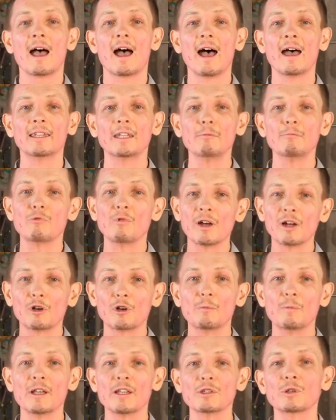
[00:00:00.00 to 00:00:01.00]
Un des points
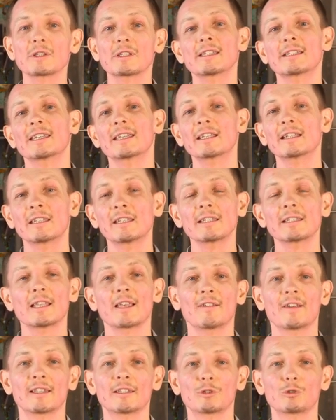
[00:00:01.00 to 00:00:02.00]
communs sur ces techniques,
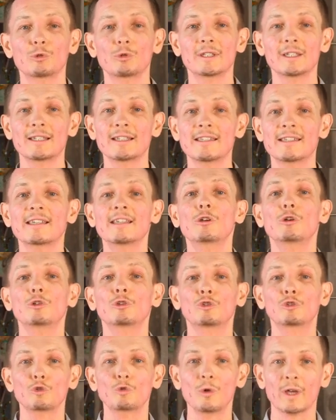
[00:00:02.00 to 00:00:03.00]
ça va être d'utiliser le
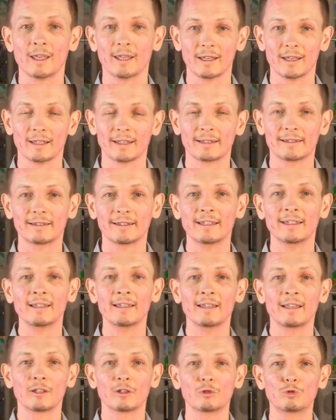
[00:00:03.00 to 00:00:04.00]
twang,
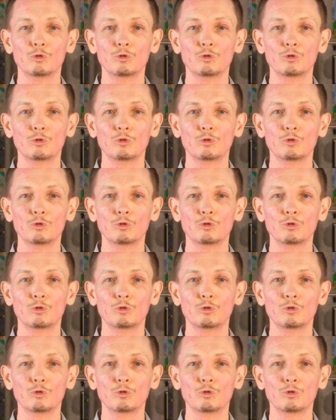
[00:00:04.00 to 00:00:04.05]
t